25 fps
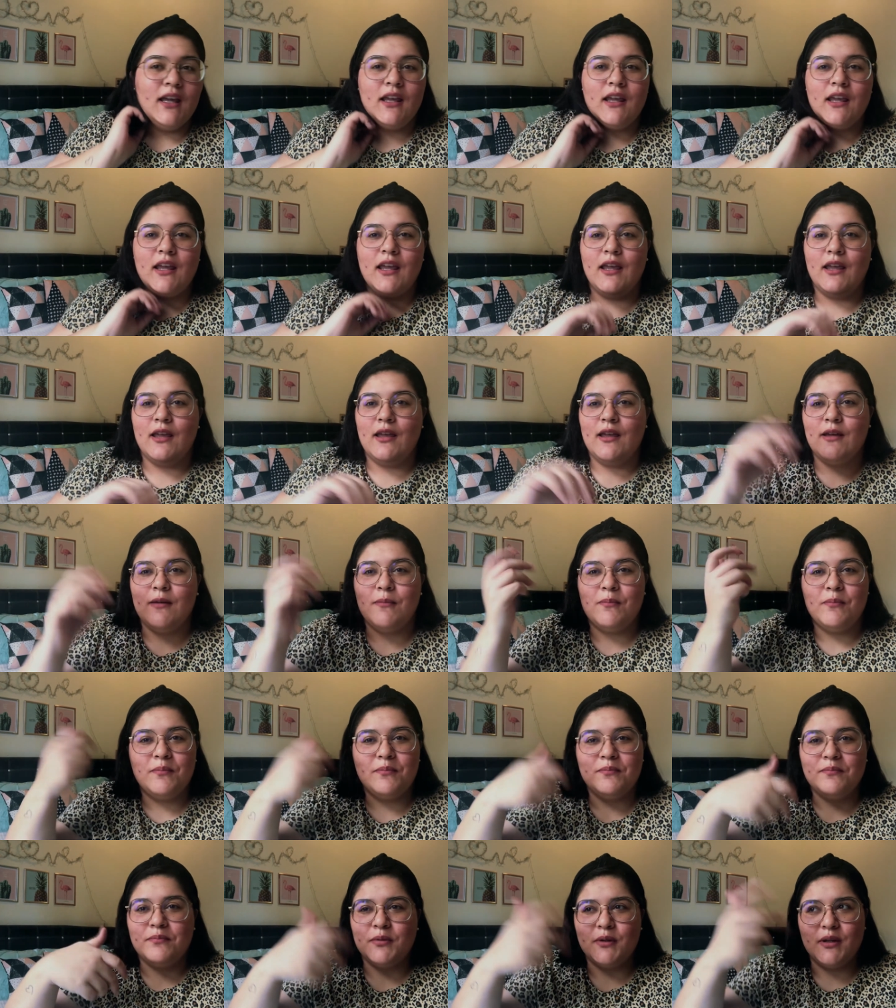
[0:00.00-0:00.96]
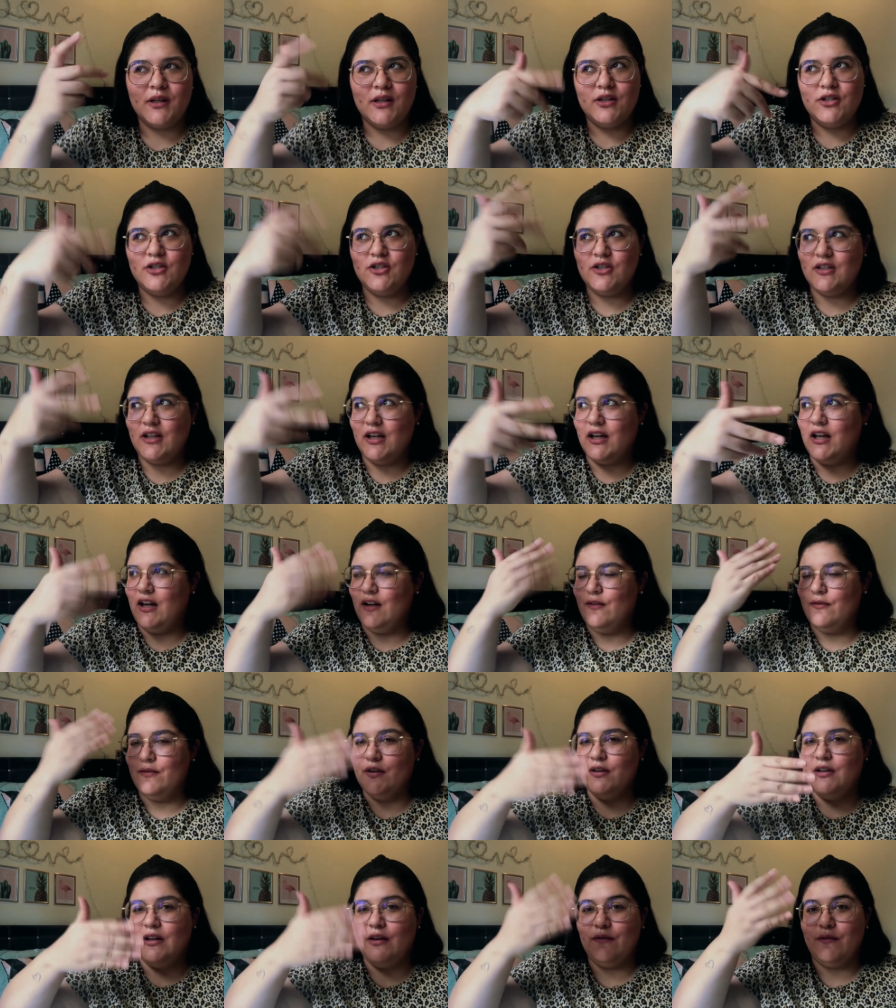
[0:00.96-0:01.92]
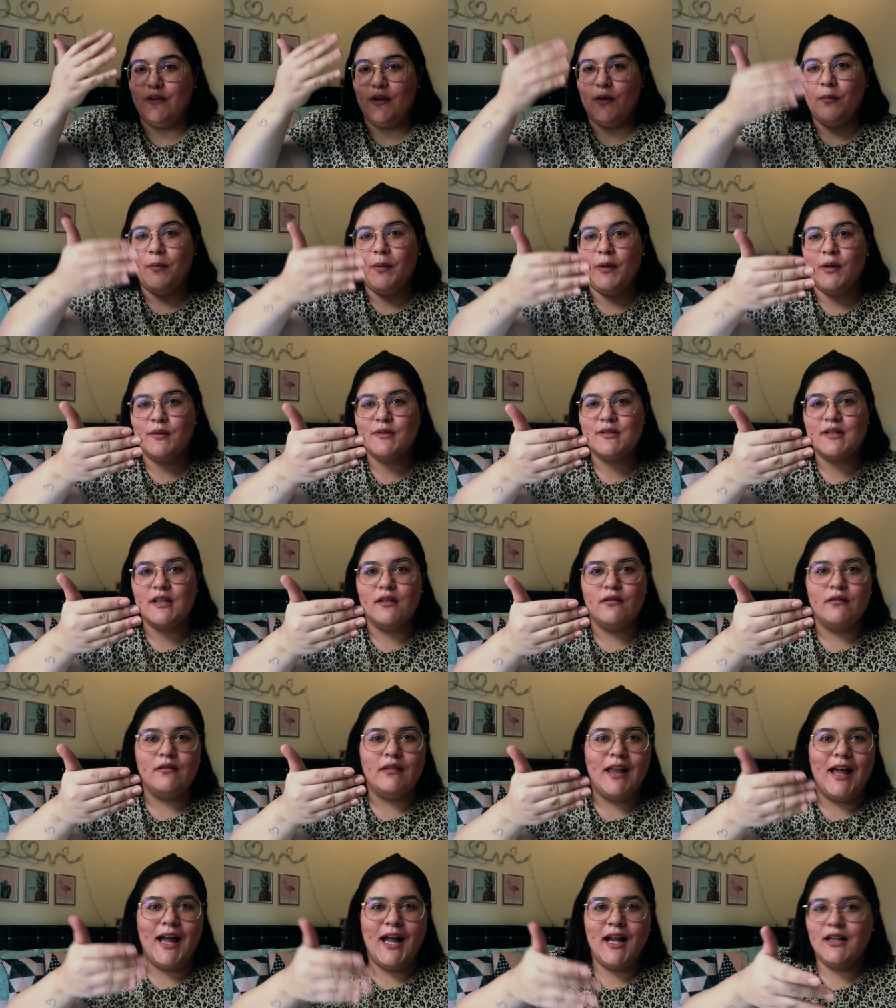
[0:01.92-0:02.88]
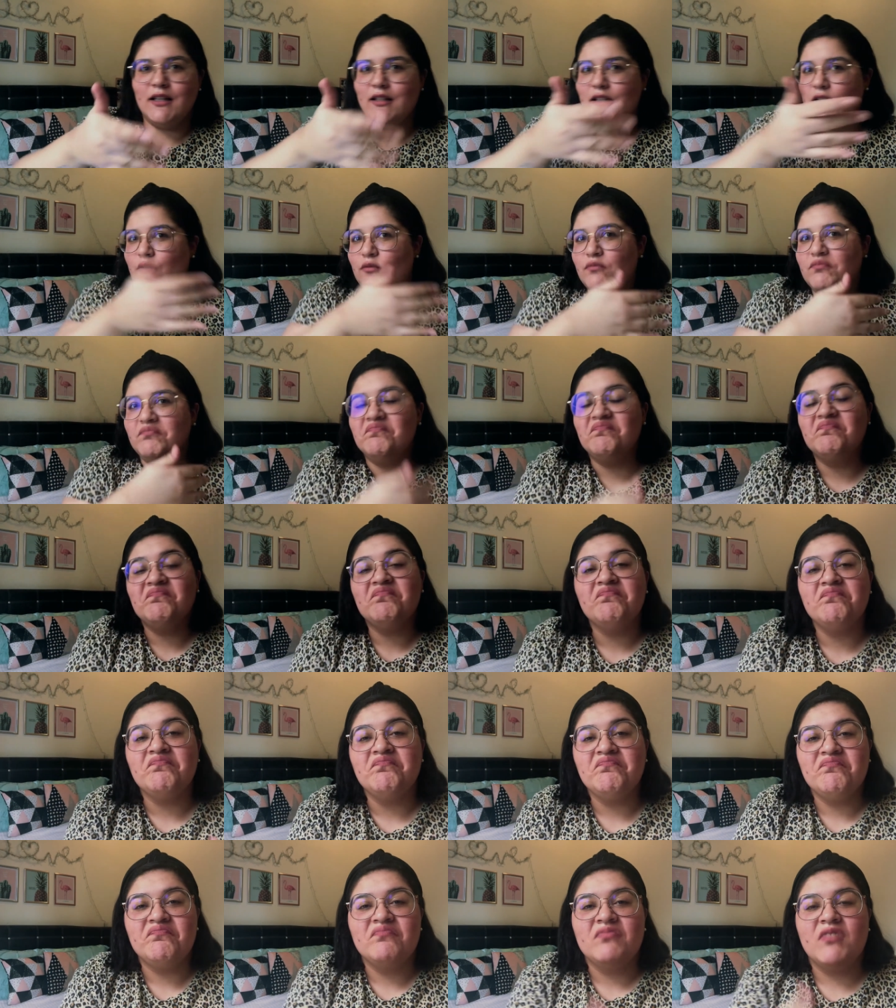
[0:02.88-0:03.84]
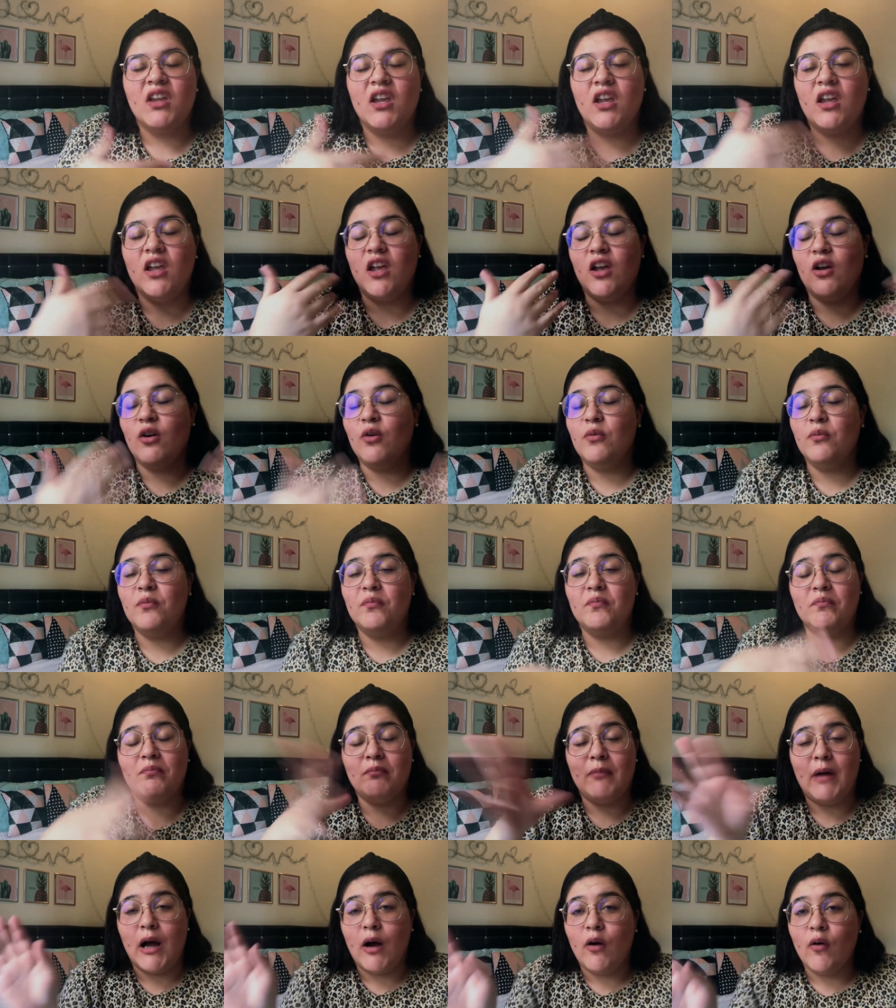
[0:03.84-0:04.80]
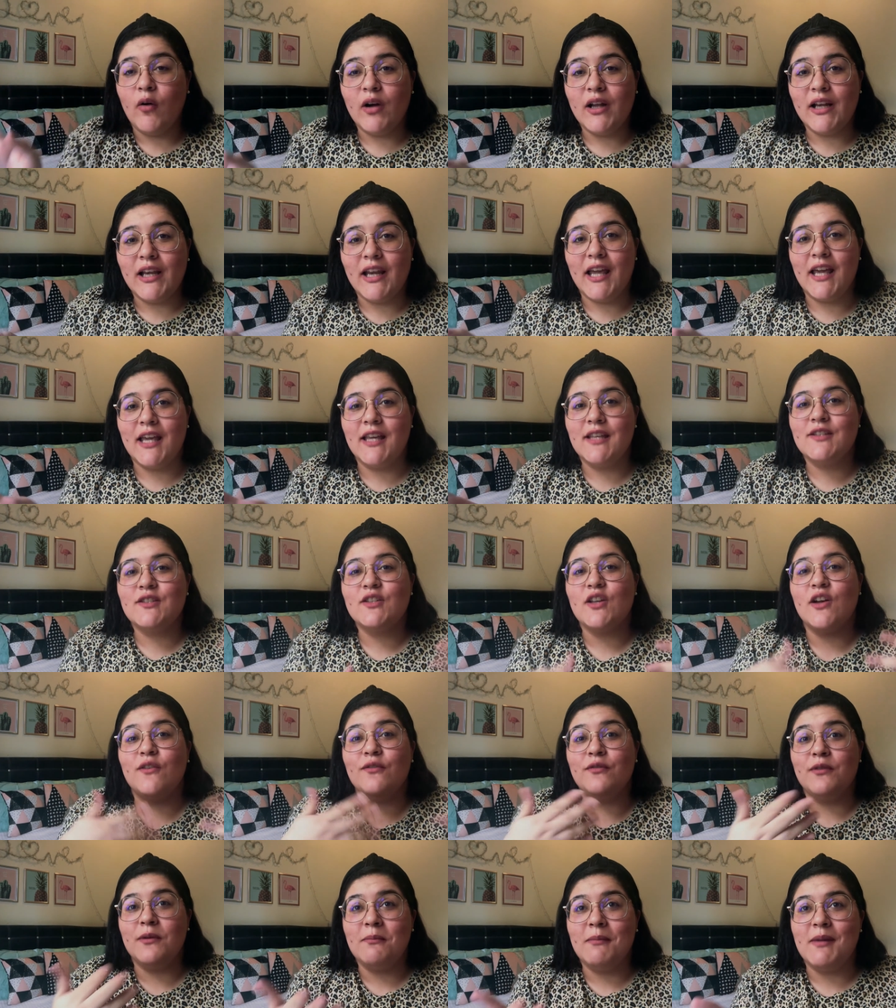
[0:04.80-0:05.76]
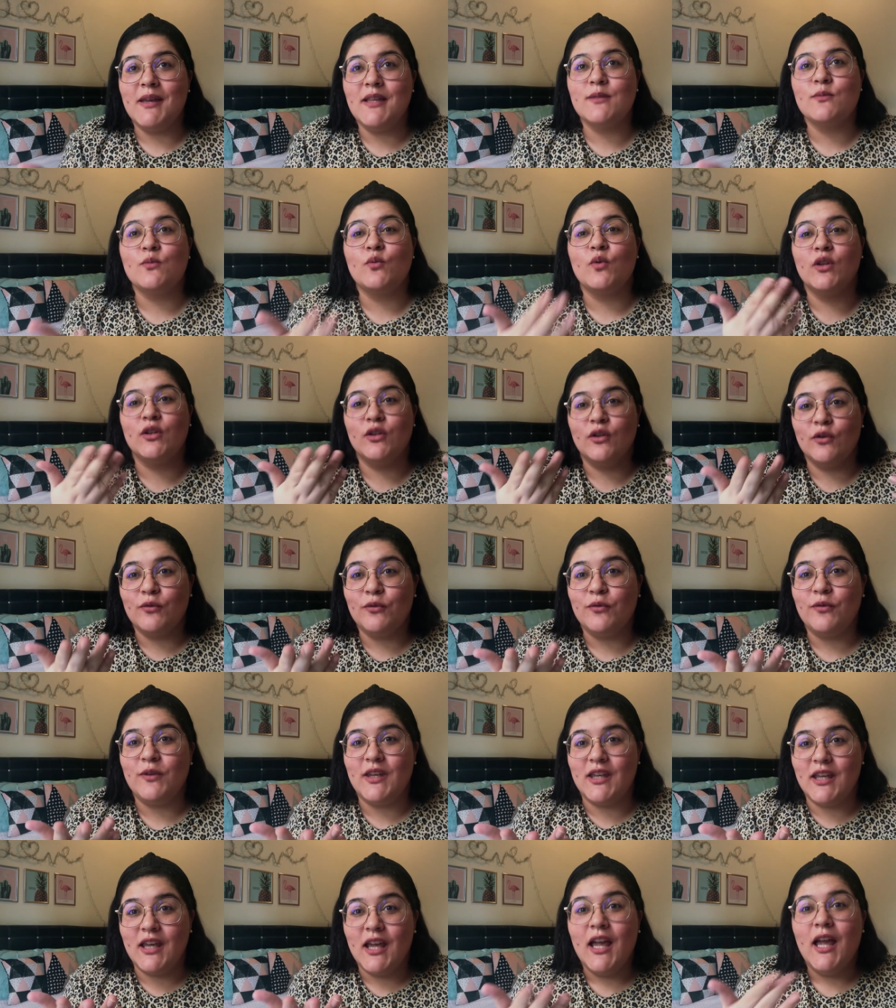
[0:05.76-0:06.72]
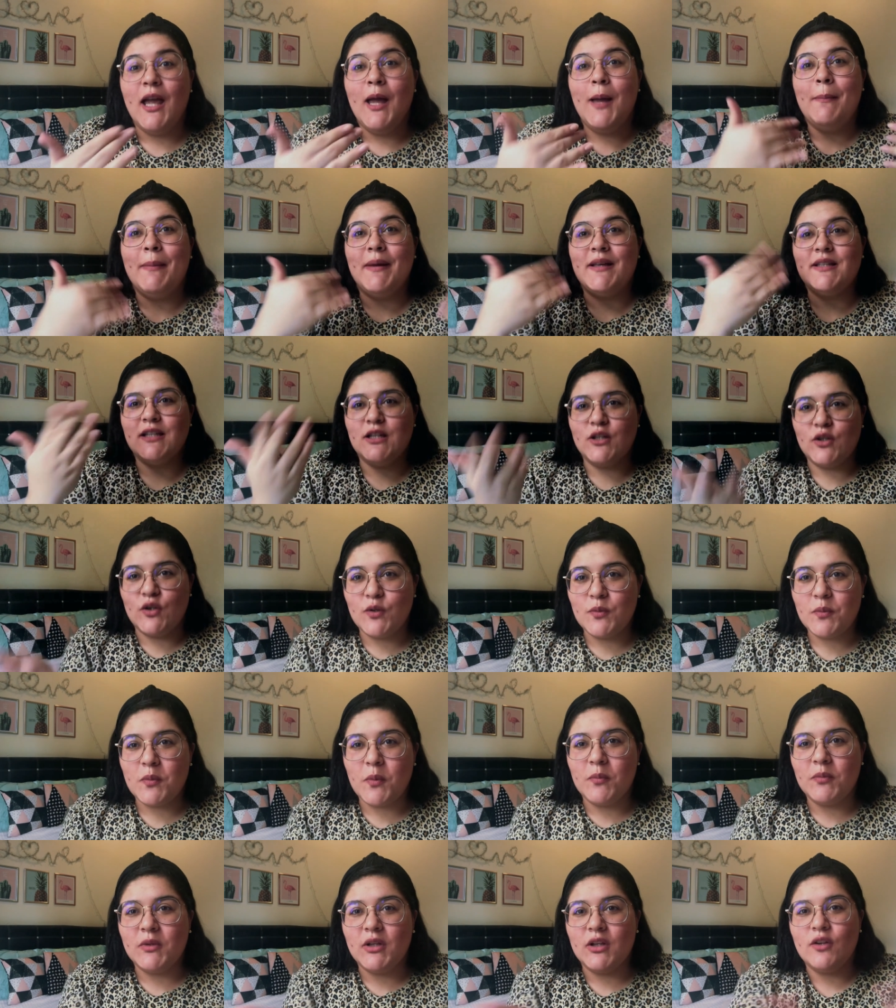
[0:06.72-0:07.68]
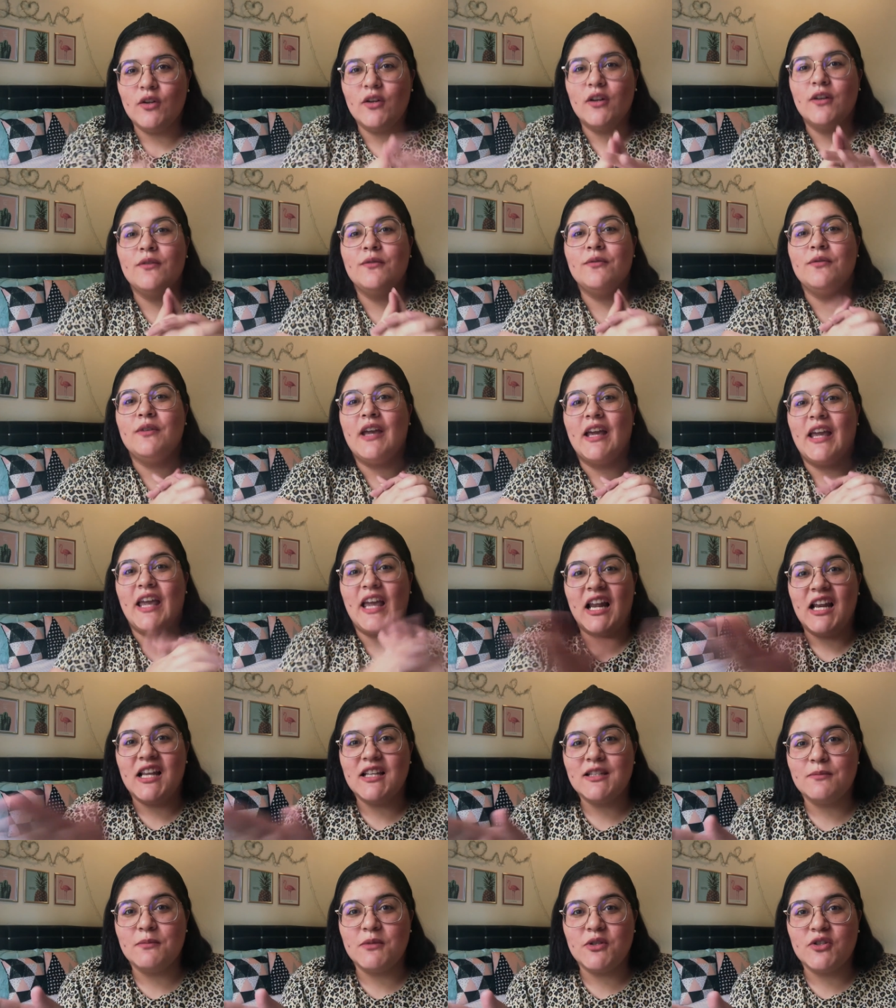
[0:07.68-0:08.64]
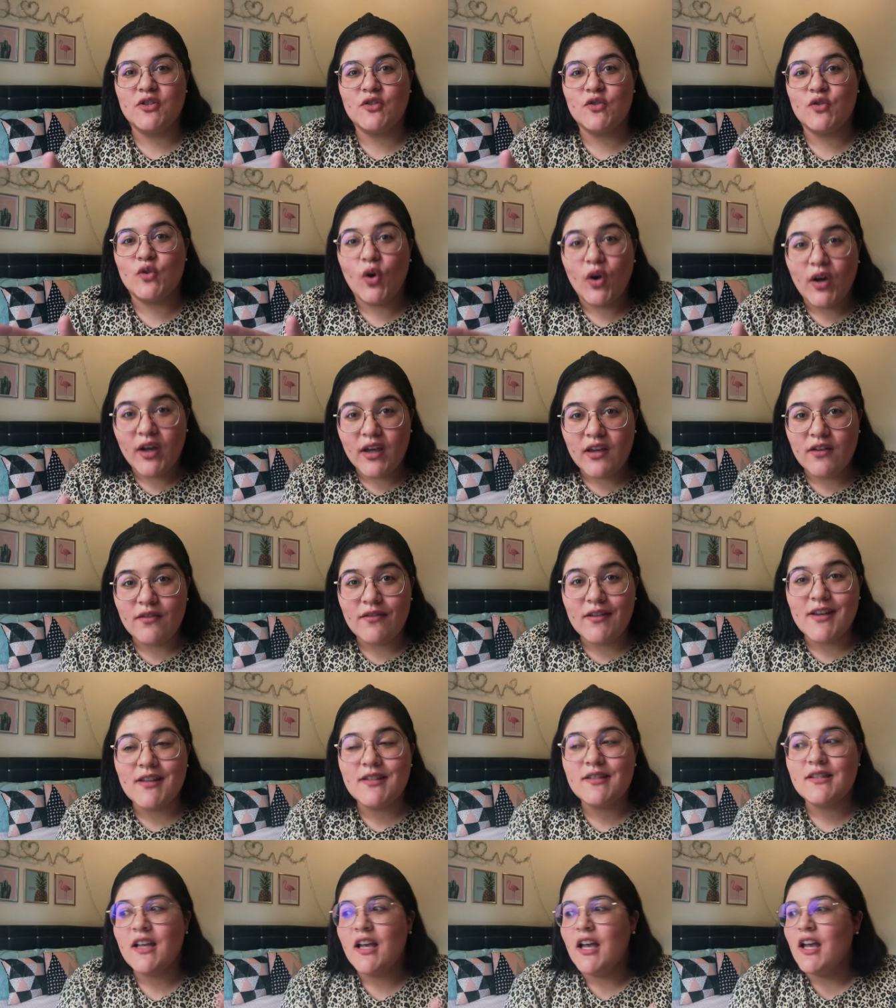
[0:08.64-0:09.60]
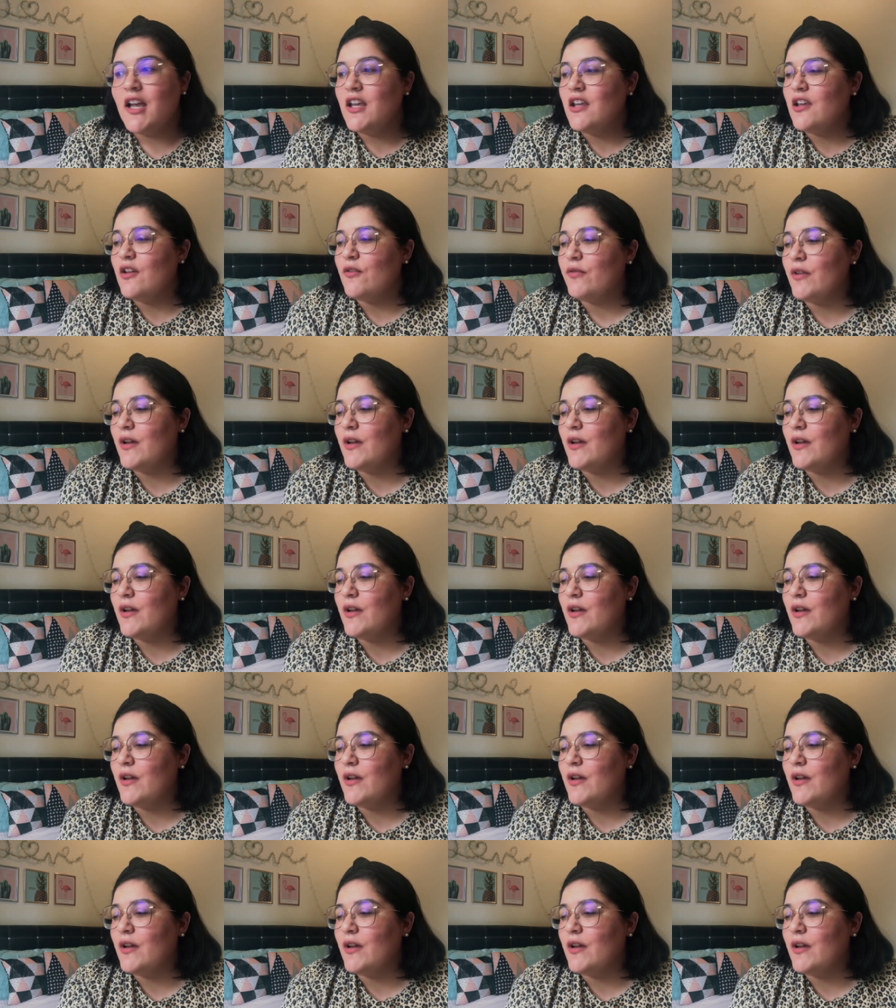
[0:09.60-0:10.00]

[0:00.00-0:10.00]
E é porque a gente tá gravando, né? Vendo pelo celular, então eu mal olhei, só vi mesmo quando eu vi. Passei tudo no computador, vi aquelas manchas horríveis. E eu